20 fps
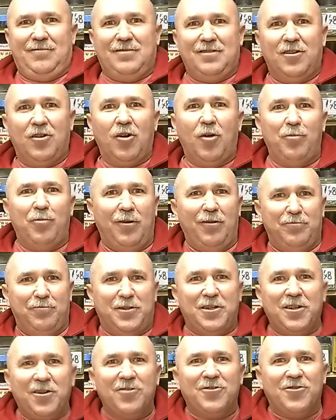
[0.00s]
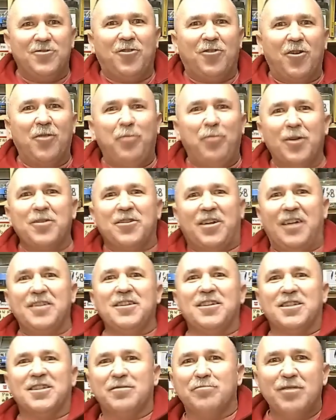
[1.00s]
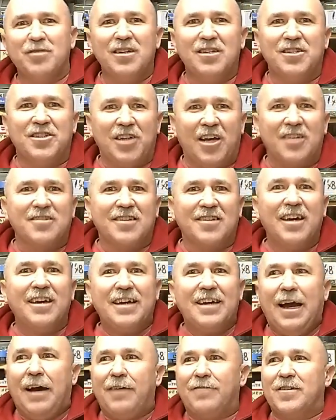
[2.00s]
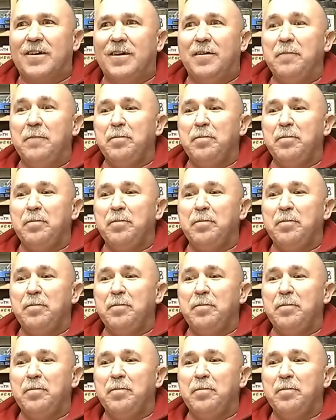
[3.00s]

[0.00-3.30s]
Robol przychodzi do roboty, a nie żeby jeść ciastka i kawy.